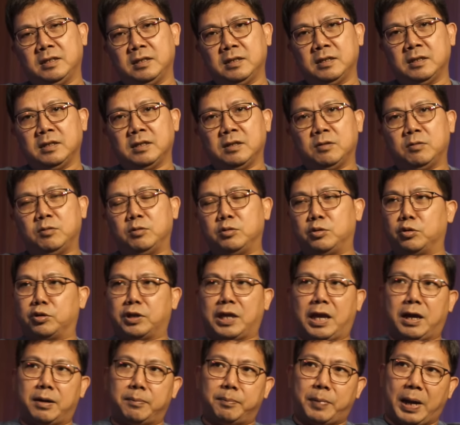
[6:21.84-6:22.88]
hmm. untuk
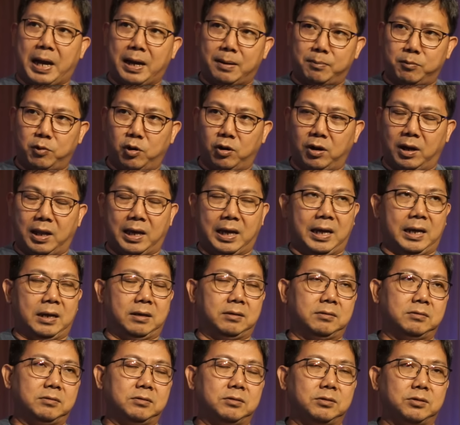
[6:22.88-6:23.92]
yang paham bola,
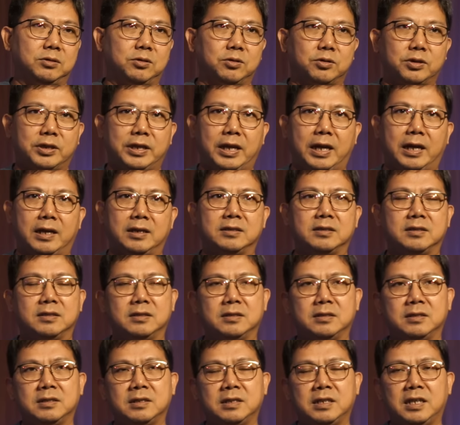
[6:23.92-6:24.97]
untuk yang
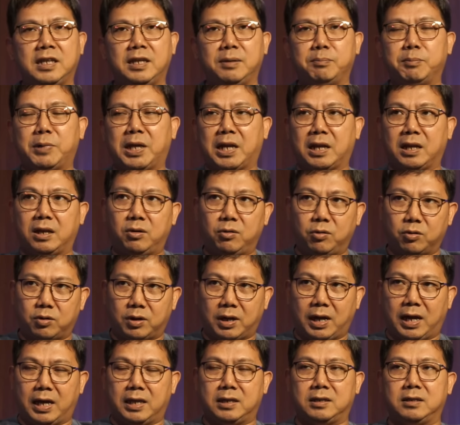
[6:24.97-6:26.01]

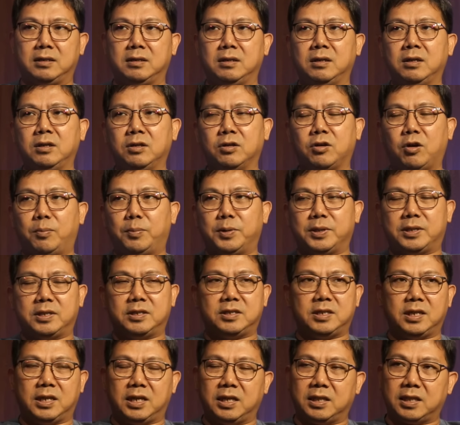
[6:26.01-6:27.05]
merindukan
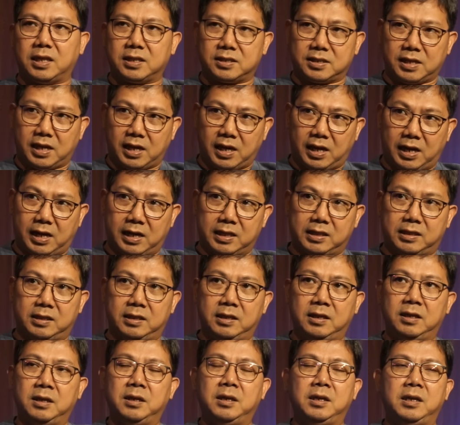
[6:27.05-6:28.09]
kompetisi kita sehat,
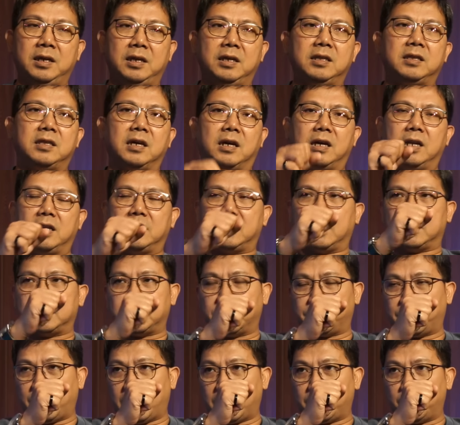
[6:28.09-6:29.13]
integritas
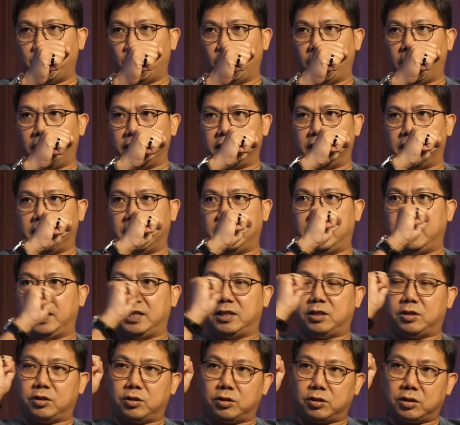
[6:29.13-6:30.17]
sepak bolanya
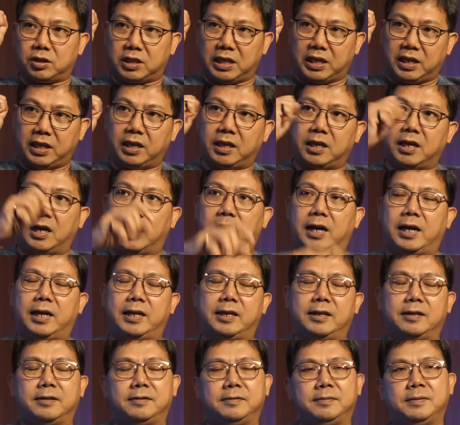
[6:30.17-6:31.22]

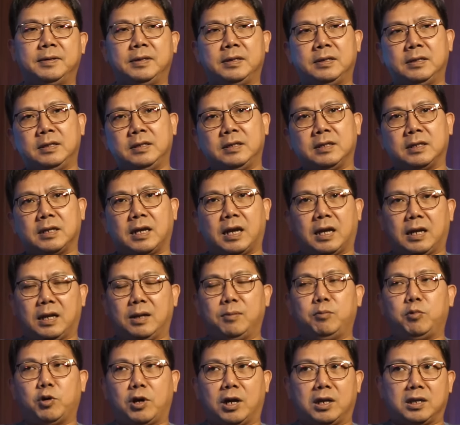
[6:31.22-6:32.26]
ditinggikan. Hmm.
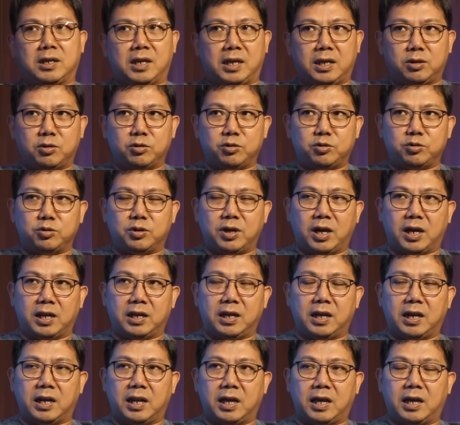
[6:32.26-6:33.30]
Karena bukannya itu juga
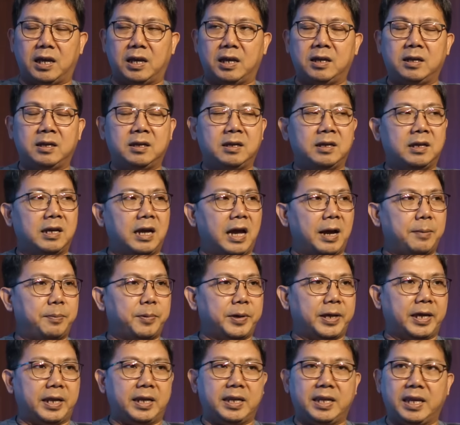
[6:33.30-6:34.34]
adalah apa
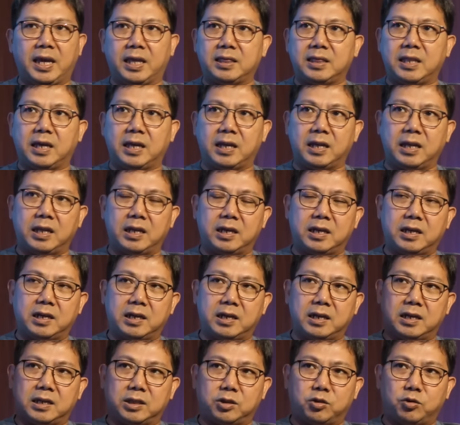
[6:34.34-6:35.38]
ya niat dari
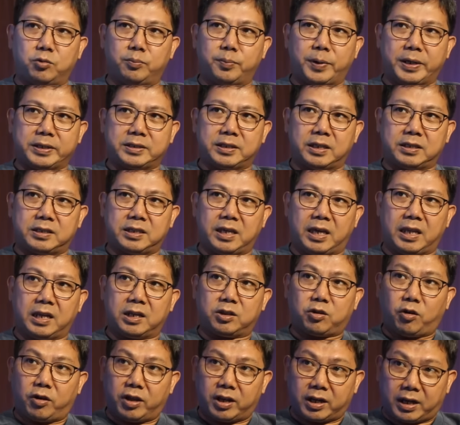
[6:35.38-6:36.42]
ketum PSSI Erick
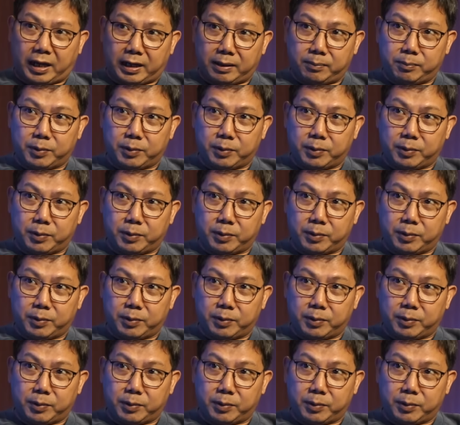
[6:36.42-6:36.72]
Thohir kan hmm.